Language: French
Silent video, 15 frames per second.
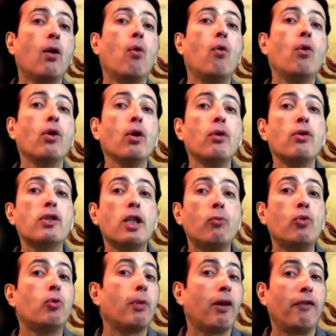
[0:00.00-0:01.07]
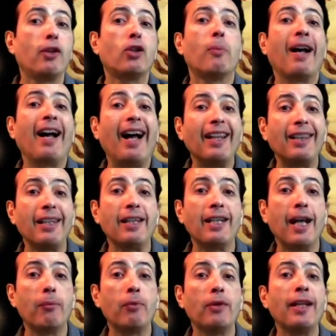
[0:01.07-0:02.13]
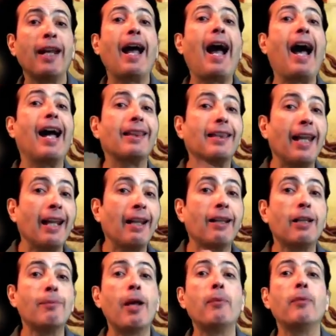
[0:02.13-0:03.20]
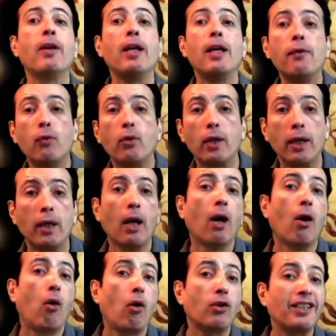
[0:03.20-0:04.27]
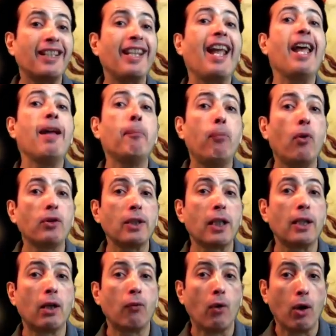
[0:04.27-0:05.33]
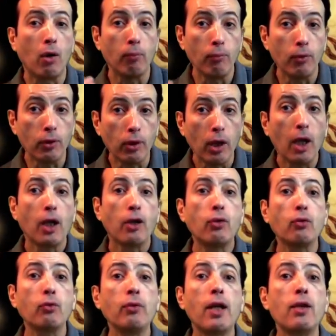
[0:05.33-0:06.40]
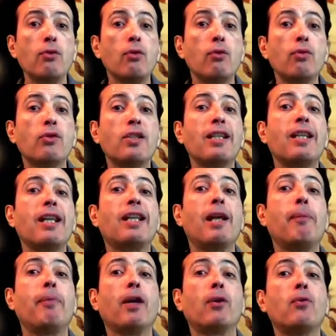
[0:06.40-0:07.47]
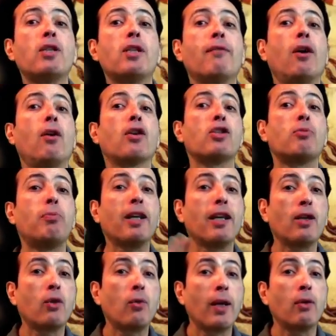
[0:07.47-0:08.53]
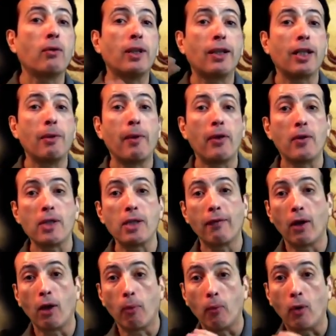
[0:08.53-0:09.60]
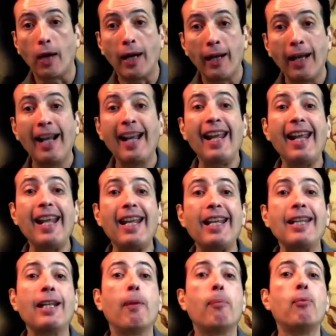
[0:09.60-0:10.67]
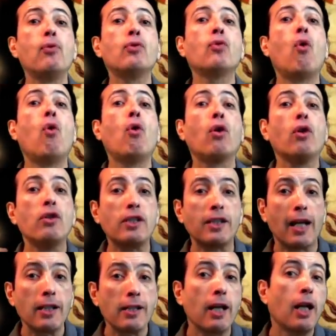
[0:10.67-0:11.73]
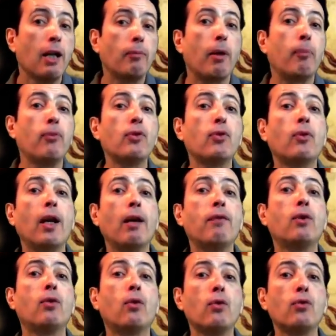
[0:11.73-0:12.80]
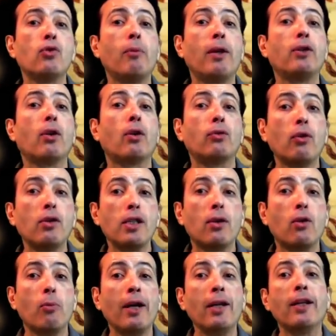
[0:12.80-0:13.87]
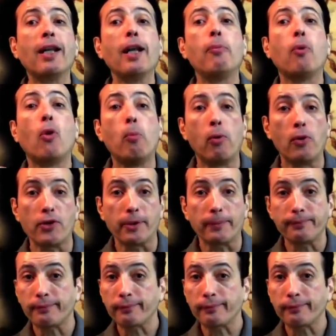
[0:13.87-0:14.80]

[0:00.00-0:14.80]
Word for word: Aucun de ces buts parfaitement atteignables n'est atteint ni même évoqué. Or, c'est important d'avoir un but, surtout dans une société qui a perdu ses valeurs spirituelles au détriment de ses valeurs morales et qui n'a plus aucun sens, pas plus que la vie de consommateur toxicomane qu'elle propose.